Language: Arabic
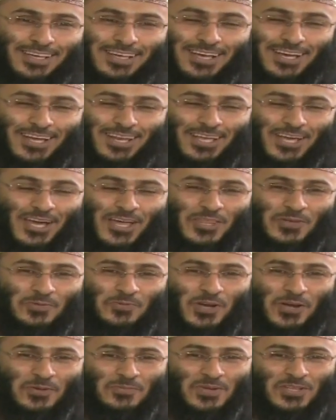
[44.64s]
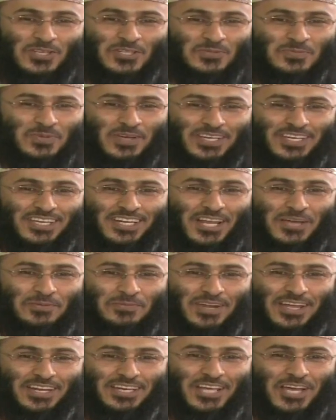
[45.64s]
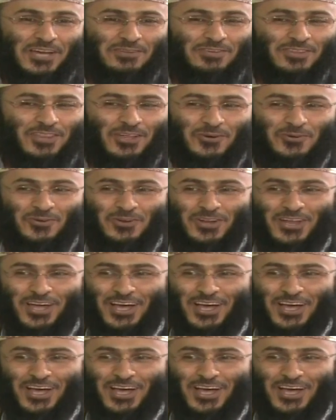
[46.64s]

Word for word: القاضي محمد إسماعيل العمراني حفظه الله